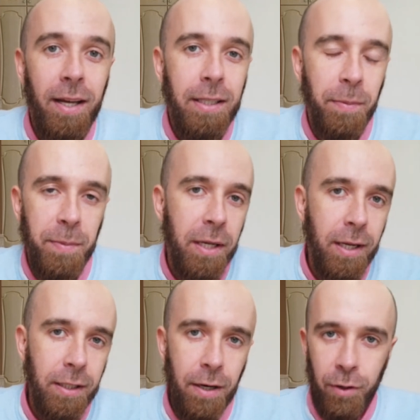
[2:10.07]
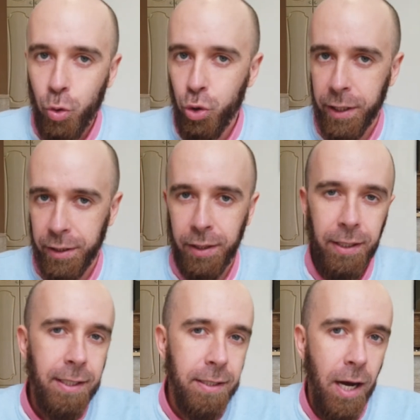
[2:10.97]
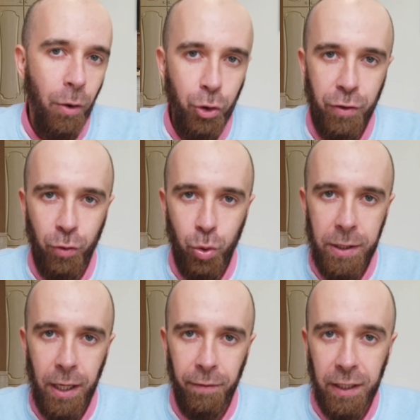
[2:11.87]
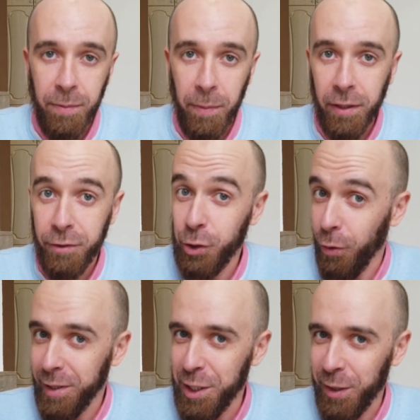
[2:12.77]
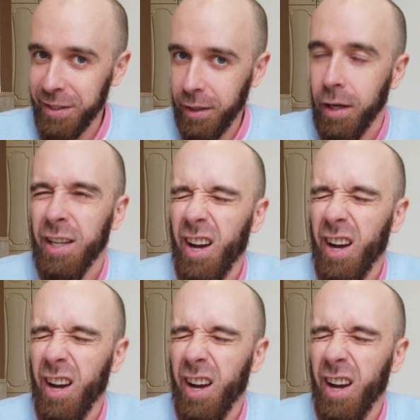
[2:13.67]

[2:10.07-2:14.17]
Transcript: Например, когда вы кушаете, и еда очень вкусная, в этот момент что вы делаете?